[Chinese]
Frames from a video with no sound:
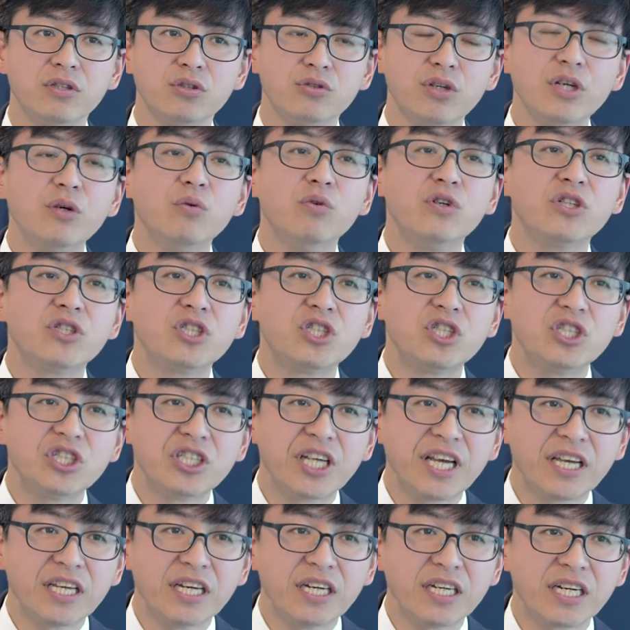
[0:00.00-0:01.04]
所以我之
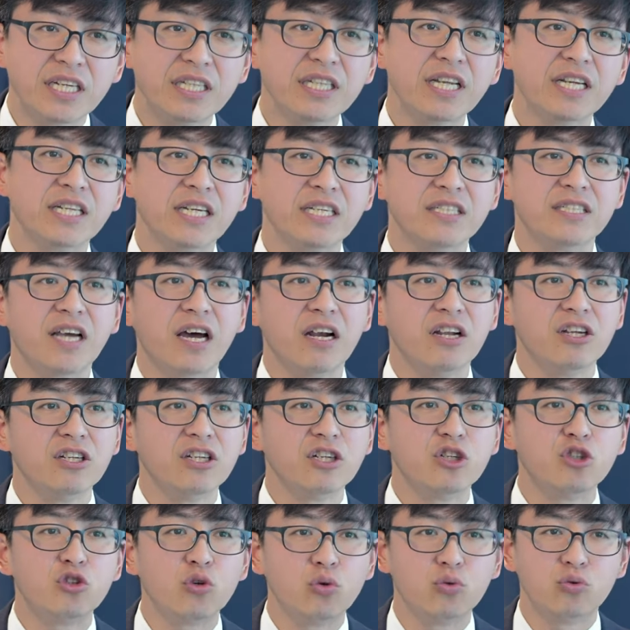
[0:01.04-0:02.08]
前也跟大家讲了
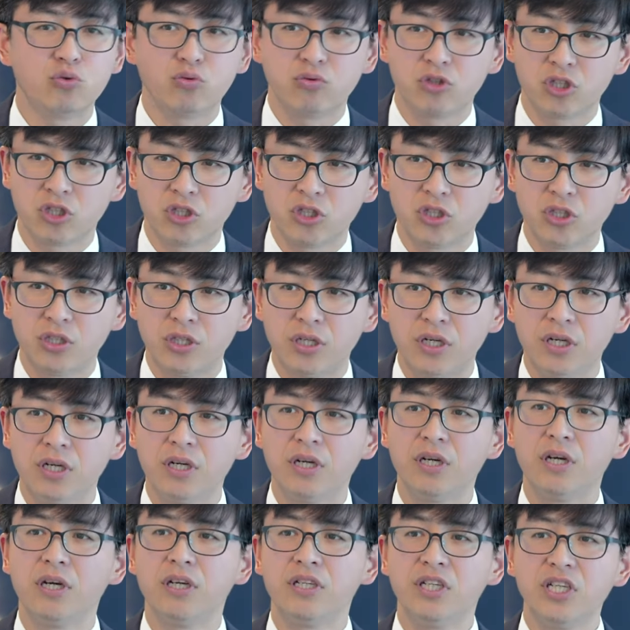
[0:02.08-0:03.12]
那个咒主师
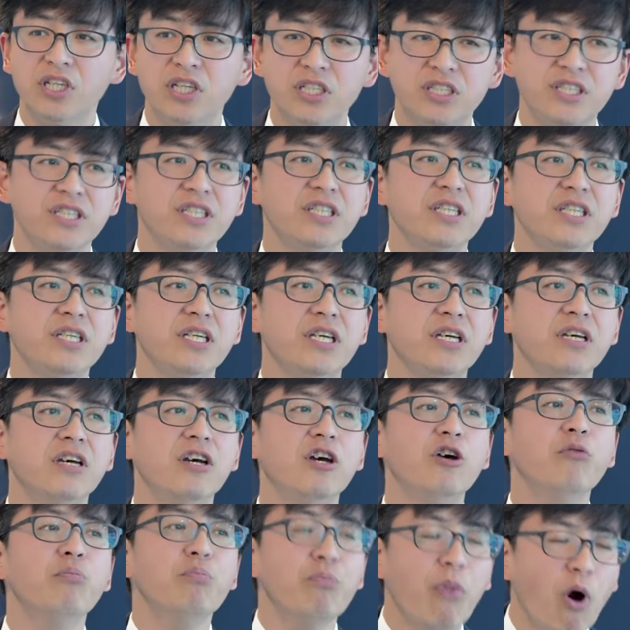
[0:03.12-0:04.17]
那个经义，
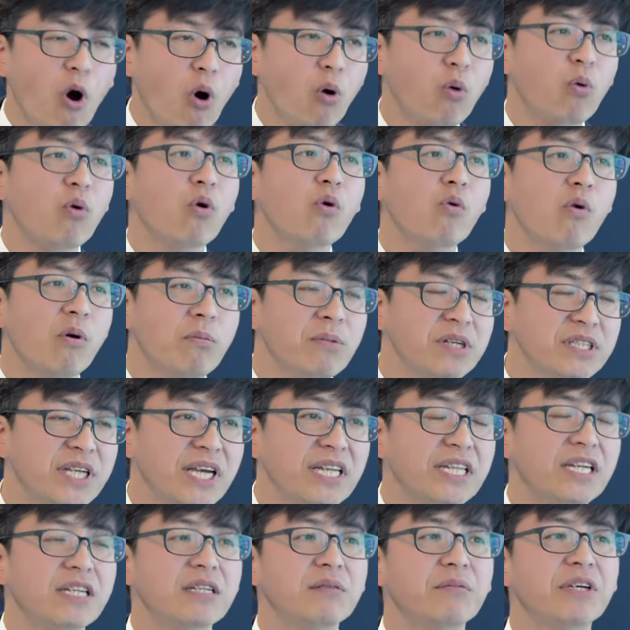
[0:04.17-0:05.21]
包括我们在
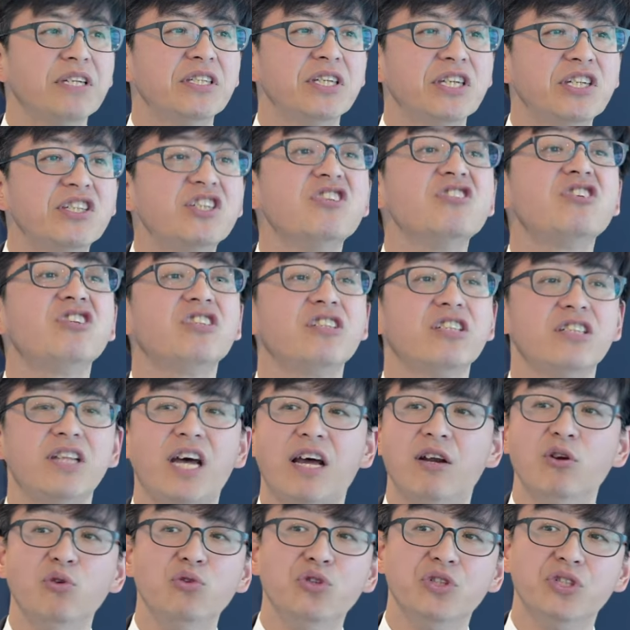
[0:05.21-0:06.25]
他的面前真诚地
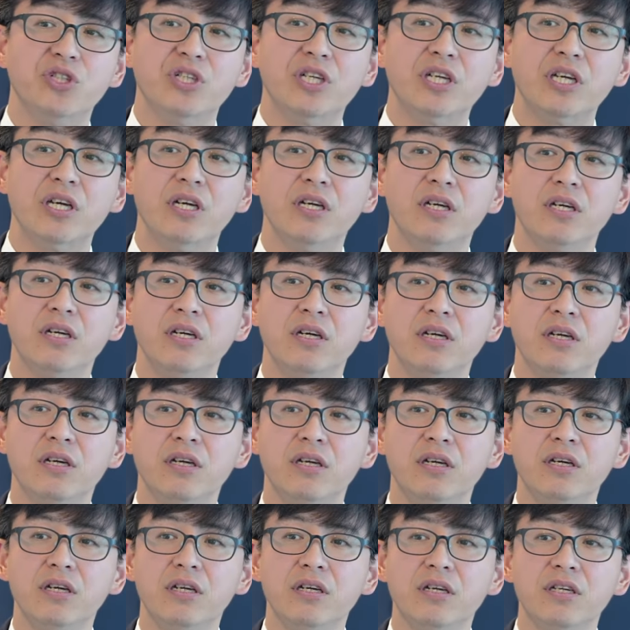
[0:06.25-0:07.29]
袒露自己。
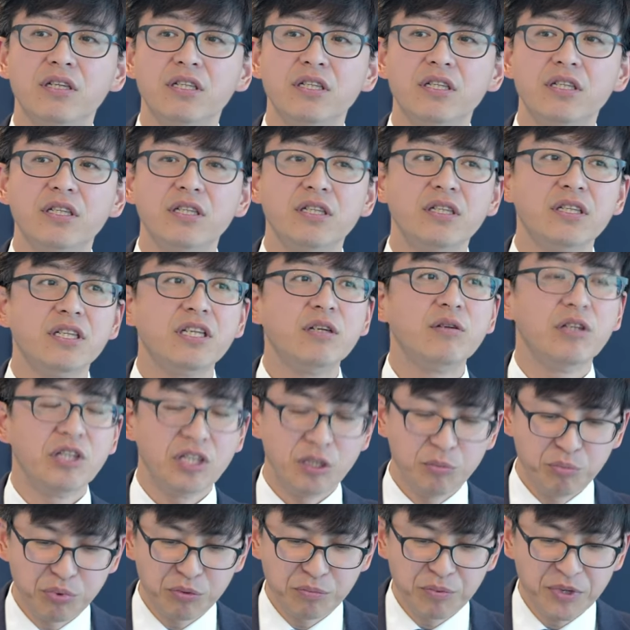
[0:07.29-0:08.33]
你
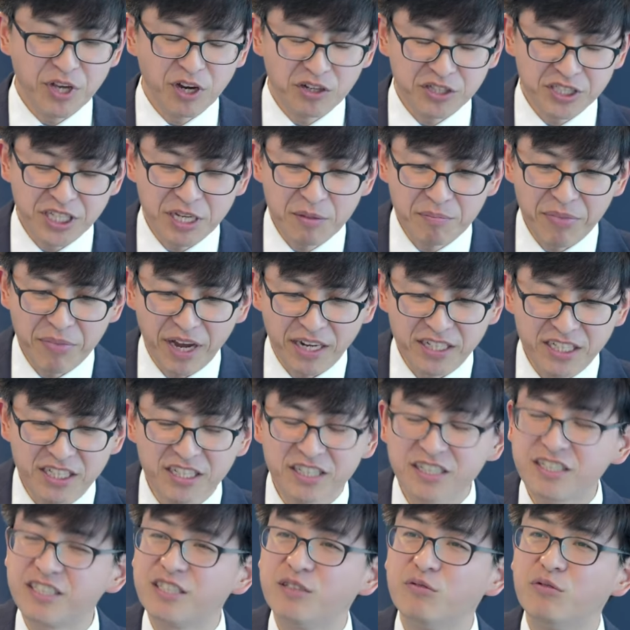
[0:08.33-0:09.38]
你不必要先把这
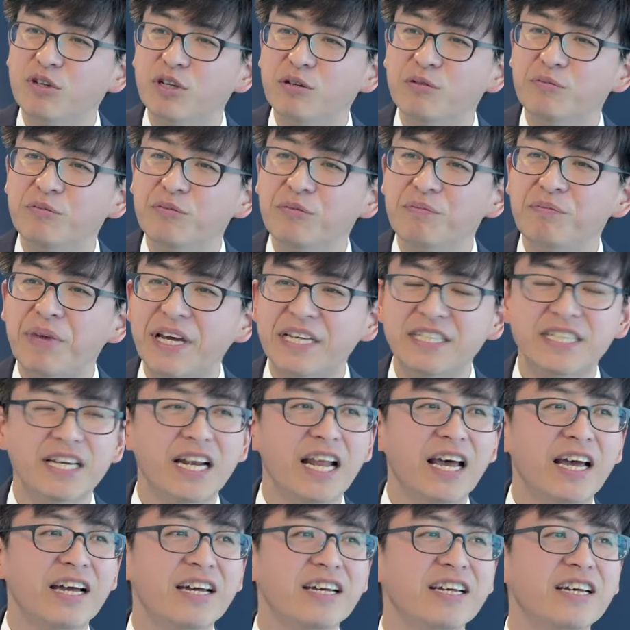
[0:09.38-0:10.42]
个经文背下
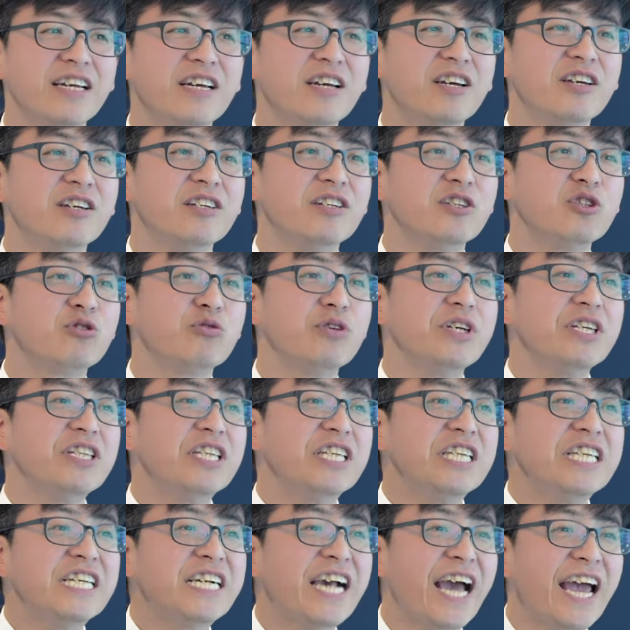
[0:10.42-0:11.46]
来，所以你
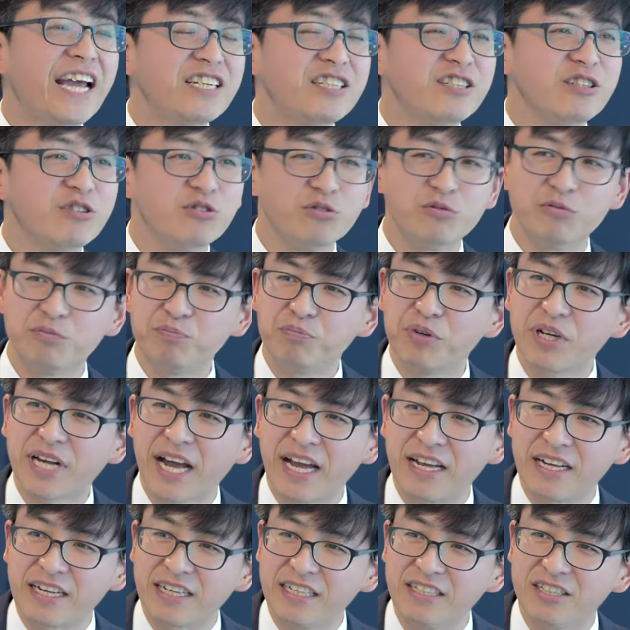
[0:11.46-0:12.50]
一开始就不
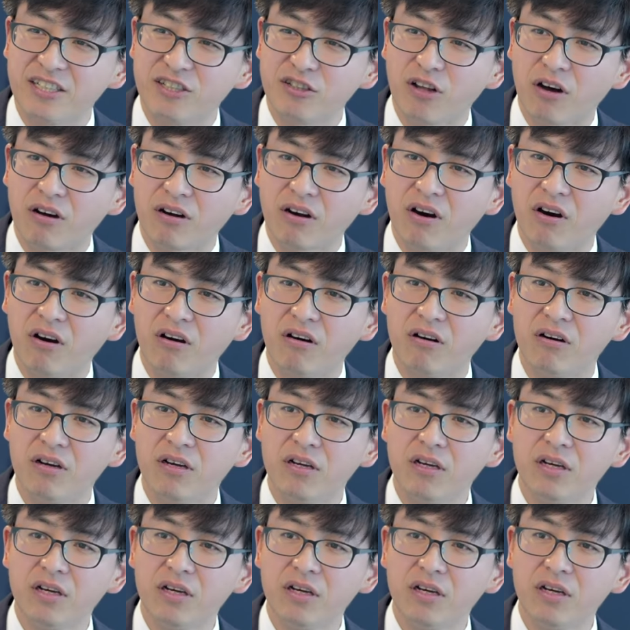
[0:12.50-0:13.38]
敢跟神祷告。